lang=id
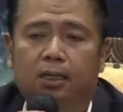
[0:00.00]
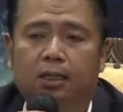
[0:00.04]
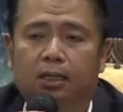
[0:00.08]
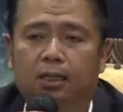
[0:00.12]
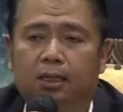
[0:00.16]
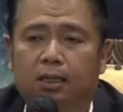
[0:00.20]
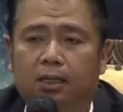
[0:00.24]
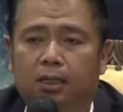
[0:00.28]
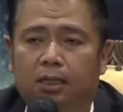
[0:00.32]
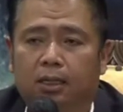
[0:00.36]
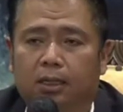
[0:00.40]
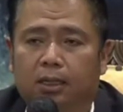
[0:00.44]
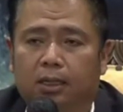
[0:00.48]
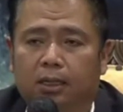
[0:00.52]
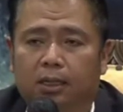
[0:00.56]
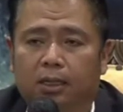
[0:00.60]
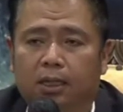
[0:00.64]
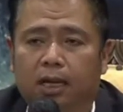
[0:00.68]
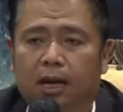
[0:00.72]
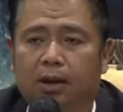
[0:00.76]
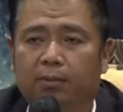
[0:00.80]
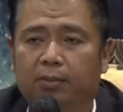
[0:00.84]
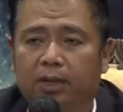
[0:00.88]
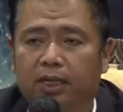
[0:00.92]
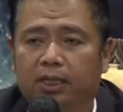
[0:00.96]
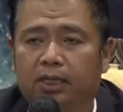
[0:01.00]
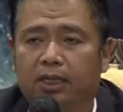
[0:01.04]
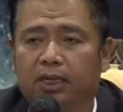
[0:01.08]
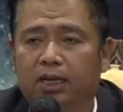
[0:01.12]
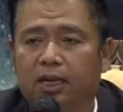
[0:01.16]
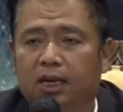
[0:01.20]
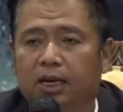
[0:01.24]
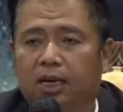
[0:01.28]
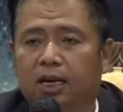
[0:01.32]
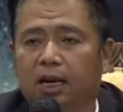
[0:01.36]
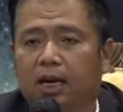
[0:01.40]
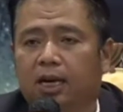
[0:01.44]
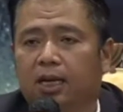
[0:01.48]
eh, kami
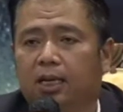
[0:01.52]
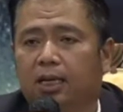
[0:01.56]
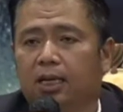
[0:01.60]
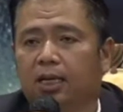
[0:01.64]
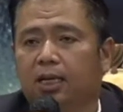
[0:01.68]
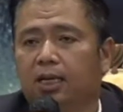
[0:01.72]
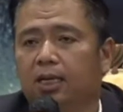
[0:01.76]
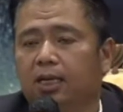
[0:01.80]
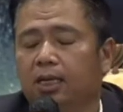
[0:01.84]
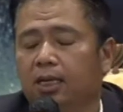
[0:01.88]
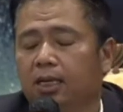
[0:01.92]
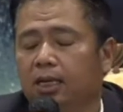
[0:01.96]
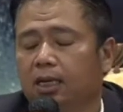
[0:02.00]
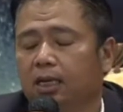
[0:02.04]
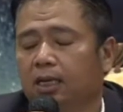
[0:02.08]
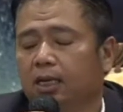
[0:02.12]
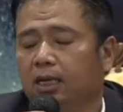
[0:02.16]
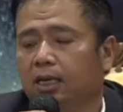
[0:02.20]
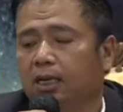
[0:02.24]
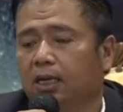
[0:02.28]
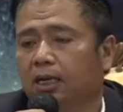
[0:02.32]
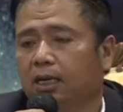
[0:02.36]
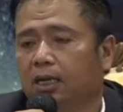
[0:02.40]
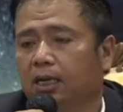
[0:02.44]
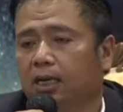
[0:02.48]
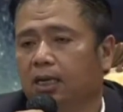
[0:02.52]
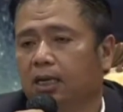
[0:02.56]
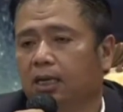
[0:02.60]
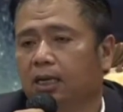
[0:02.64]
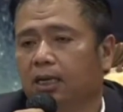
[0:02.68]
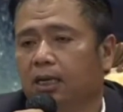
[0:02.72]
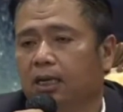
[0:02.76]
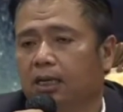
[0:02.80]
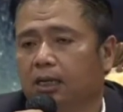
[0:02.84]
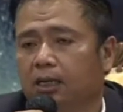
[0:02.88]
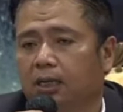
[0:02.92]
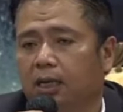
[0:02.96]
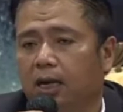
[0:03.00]
sendiri dari
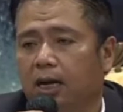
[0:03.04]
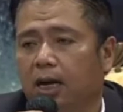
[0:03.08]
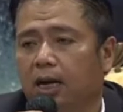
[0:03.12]
eh,